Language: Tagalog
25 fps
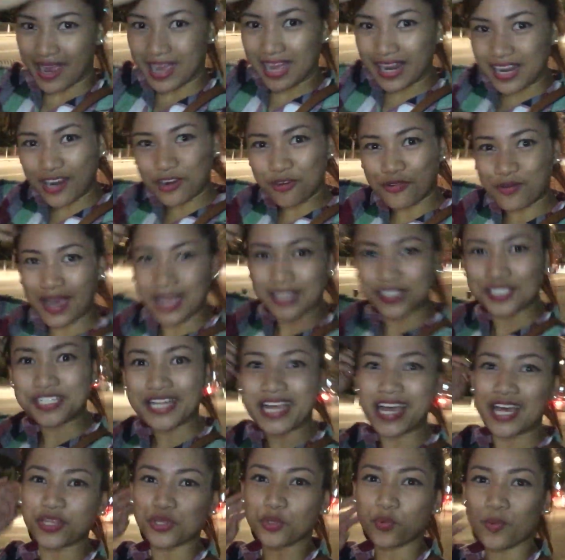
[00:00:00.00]

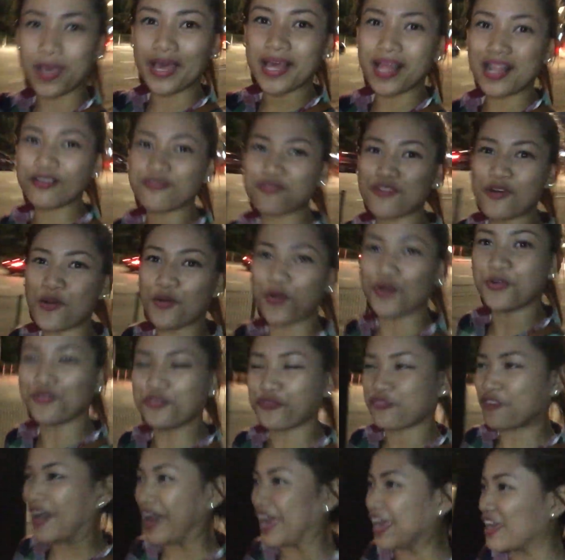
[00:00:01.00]
Kalakwatsa,
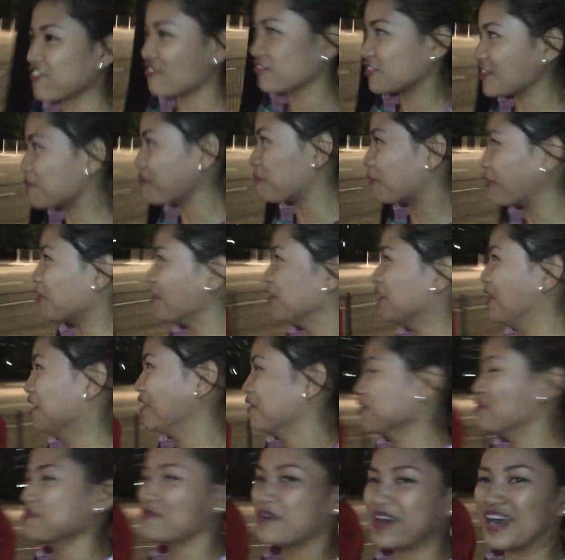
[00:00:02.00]
12.05 na po
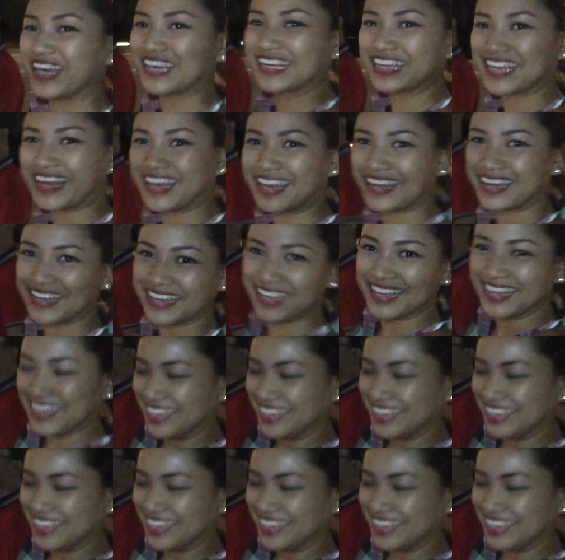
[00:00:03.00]
ng umaga.